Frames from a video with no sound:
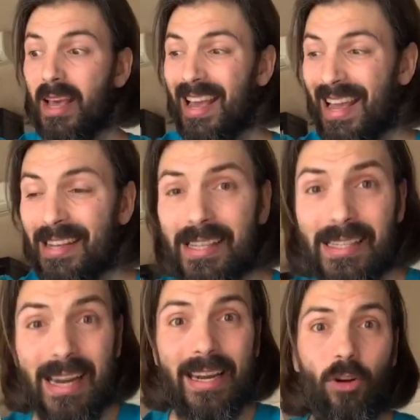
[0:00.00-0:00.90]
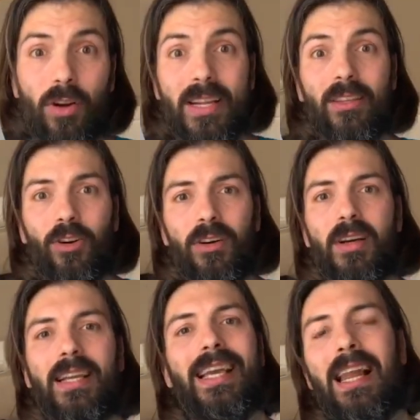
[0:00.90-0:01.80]
Este es el
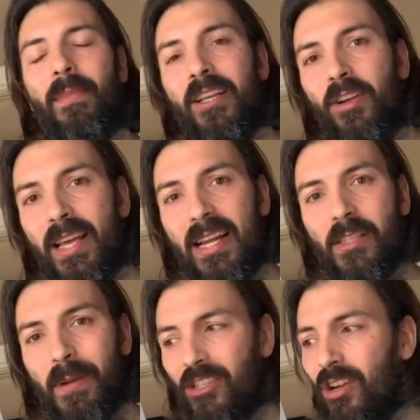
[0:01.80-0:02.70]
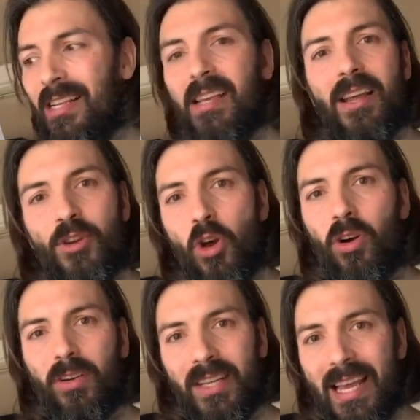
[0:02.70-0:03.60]
recorrido que la mayoría de las personas
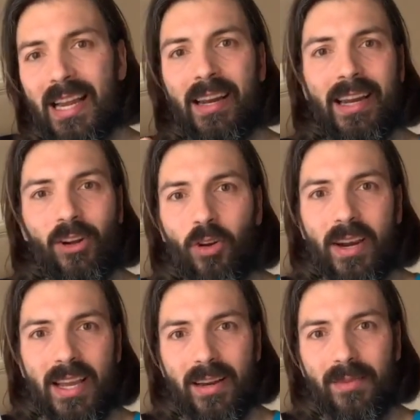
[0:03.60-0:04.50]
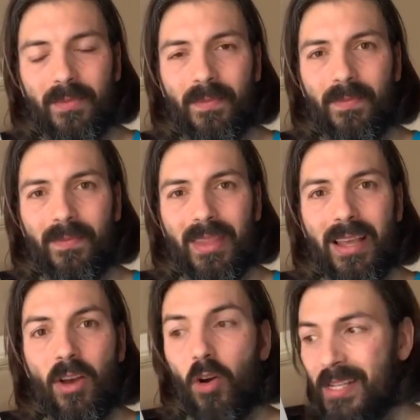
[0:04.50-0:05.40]
no quieren recorrer
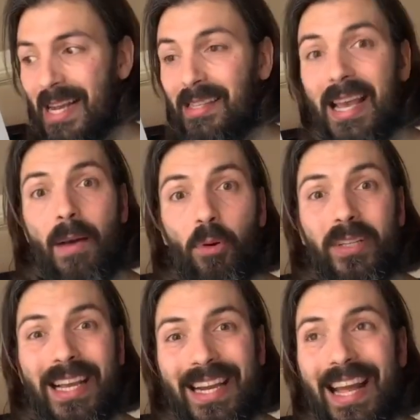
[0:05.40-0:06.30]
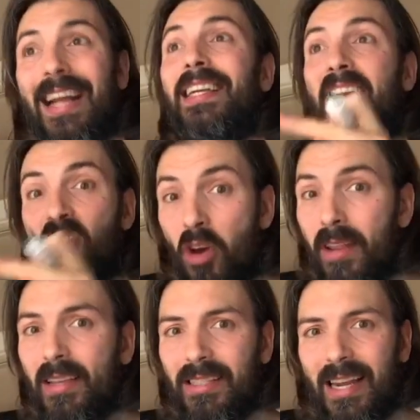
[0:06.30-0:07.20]
ya sea porque crean que no
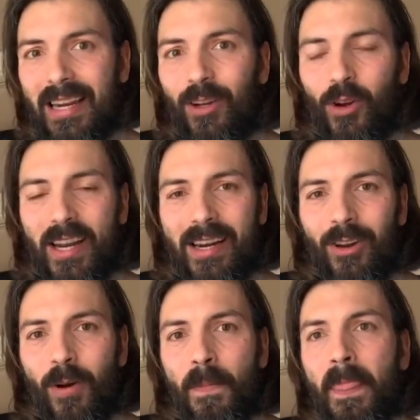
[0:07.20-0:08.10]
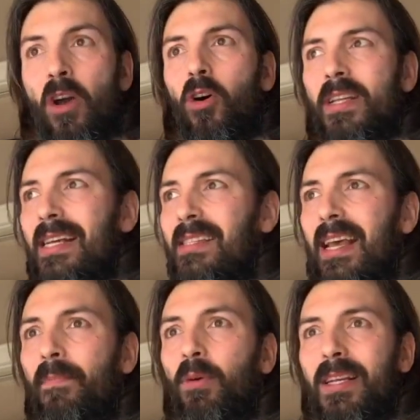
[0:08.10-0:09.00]
necesitan recorrerlo, o ya
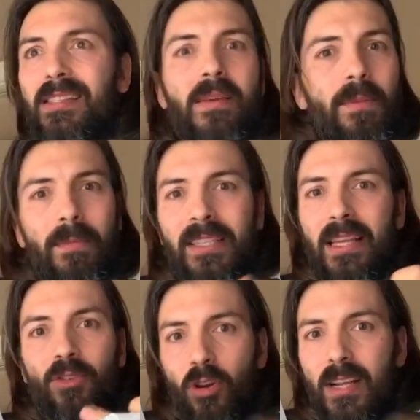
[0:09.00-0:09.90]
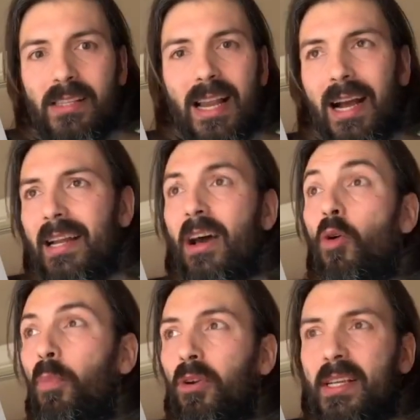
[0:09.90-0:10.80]
sean porque simplemente no les dé la gana,
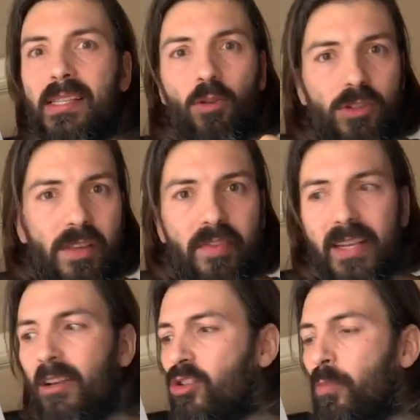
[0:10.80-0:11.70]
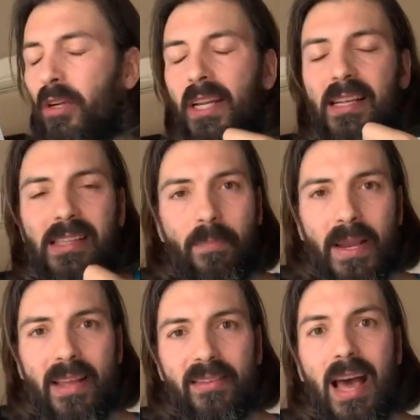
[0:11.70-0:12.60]
o porque se justifiquen, o porque les dé
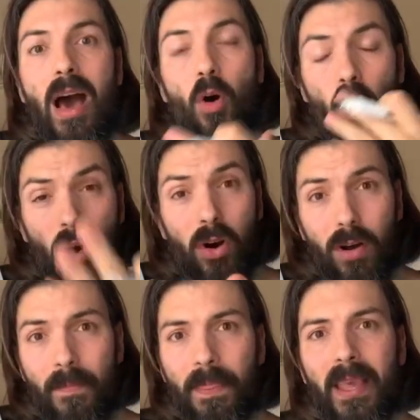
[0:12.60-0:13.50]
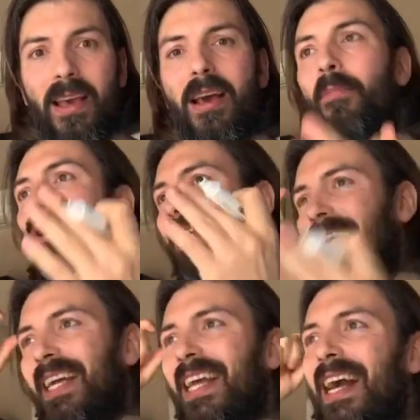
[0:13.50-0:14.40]
pereza, o porque
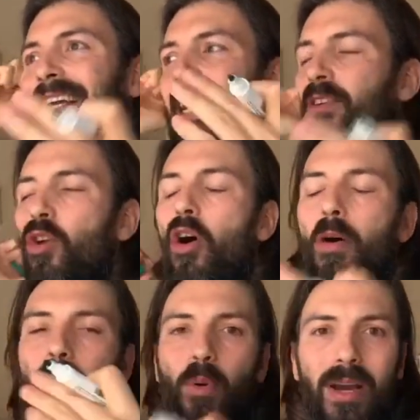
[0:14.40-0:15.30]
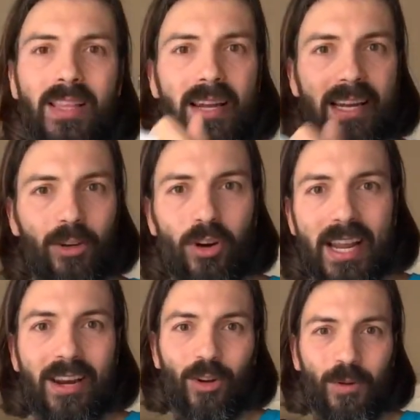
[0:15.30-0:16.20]
crean que no pueden
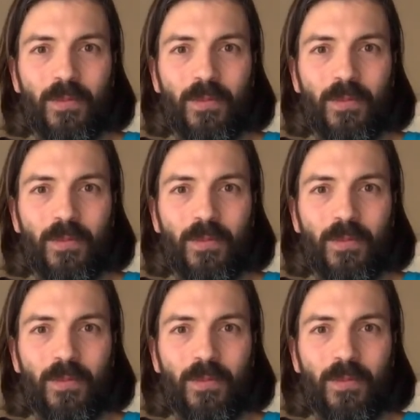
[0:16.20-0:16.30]
recorrerlo.